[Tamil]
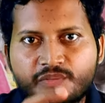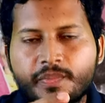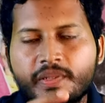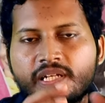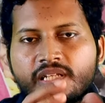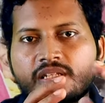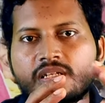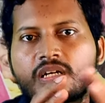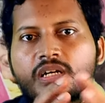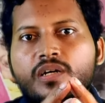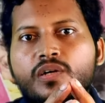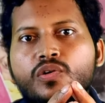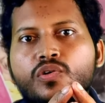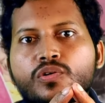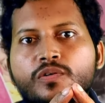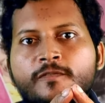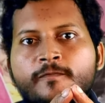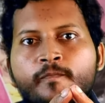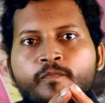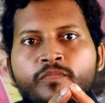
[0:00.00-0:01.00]
அட்ஜஸ்ட் பண்ணி தான்
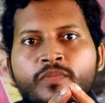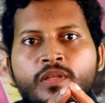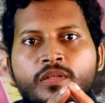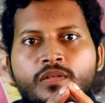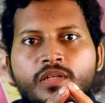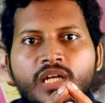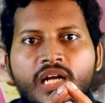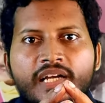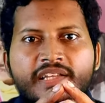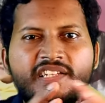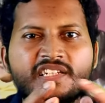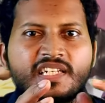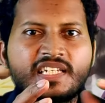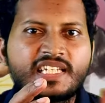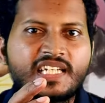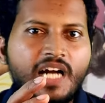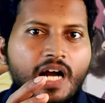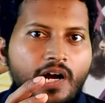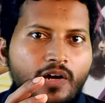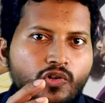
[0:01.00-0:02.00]
ஆகணும்
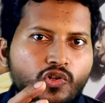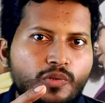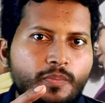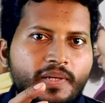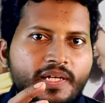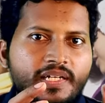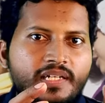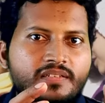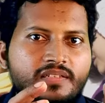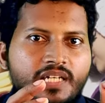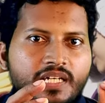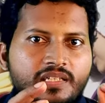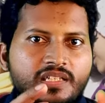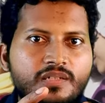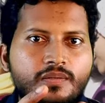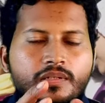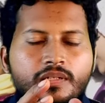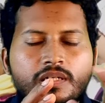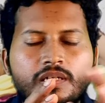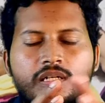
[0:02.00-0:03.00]
இதுக்கு நீங்கள் ஆட்டோ பிரைட்னஸ்
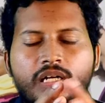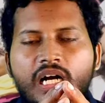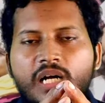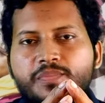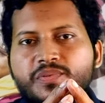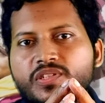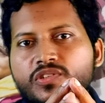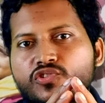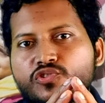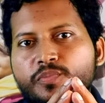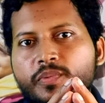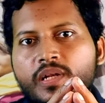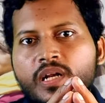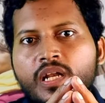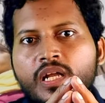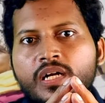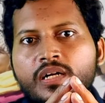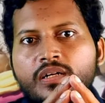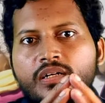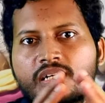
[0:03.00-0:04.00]
அந்த ஆப்ஷன் யூஸ்
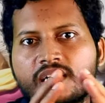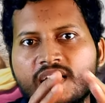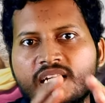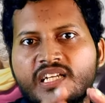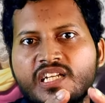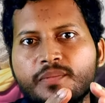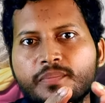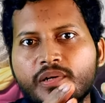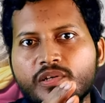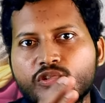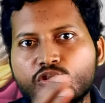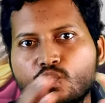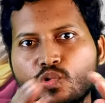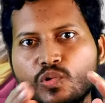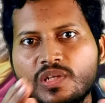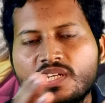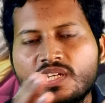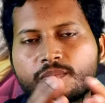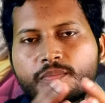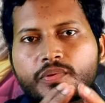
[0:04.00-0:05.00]
பண்ணலாம் கண்டிப்பாக
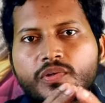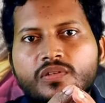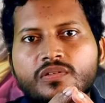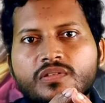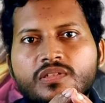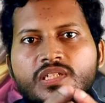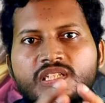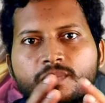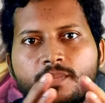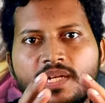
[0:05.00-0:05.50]
சூழ்நிலையை பொறுத்து